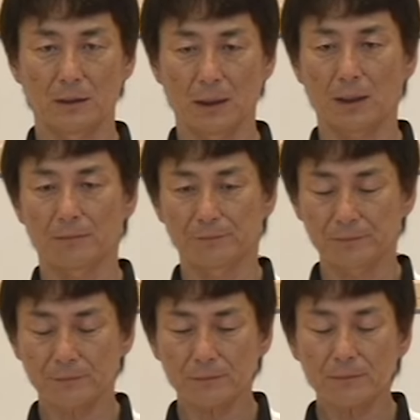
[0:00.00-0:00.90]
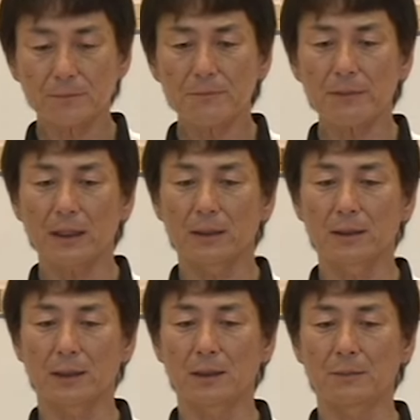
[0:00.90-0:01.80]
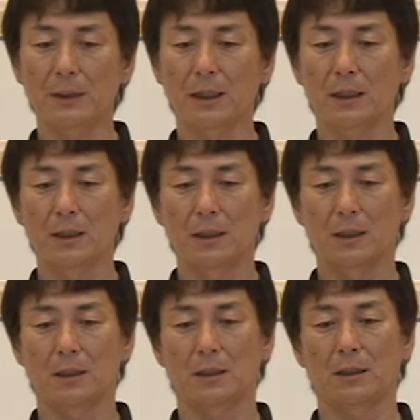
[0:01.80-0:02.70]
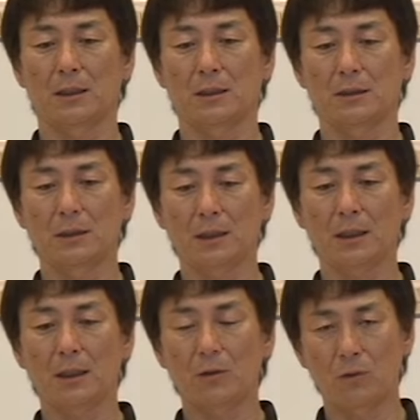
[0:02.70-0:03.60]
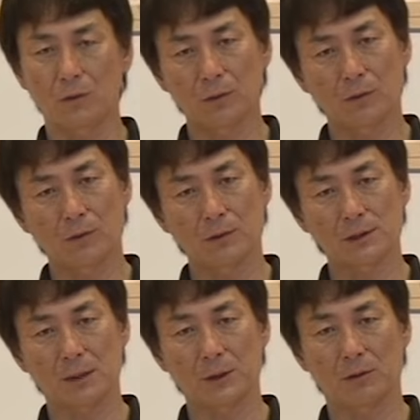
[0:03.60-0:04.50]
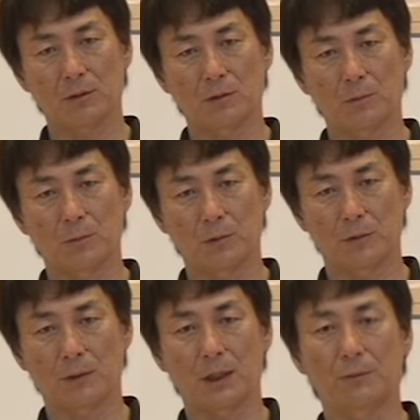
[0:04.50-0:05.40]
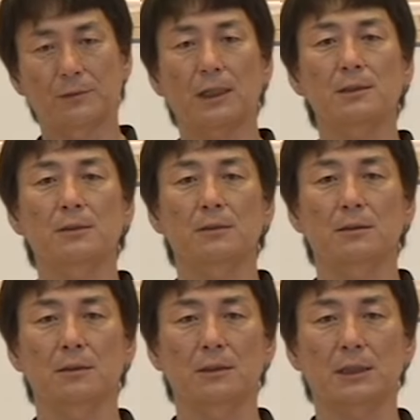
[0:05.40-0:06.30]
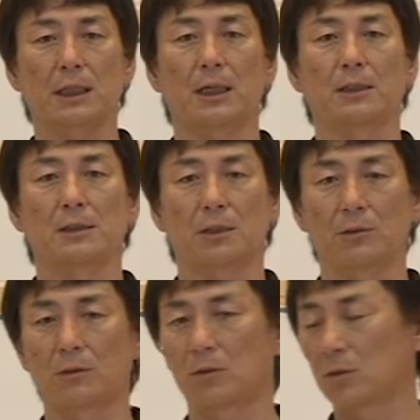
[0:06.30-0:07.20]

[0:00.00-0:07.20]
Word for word: でできれば、えー、人間が行動を起こすためのものは2つしかないんですけど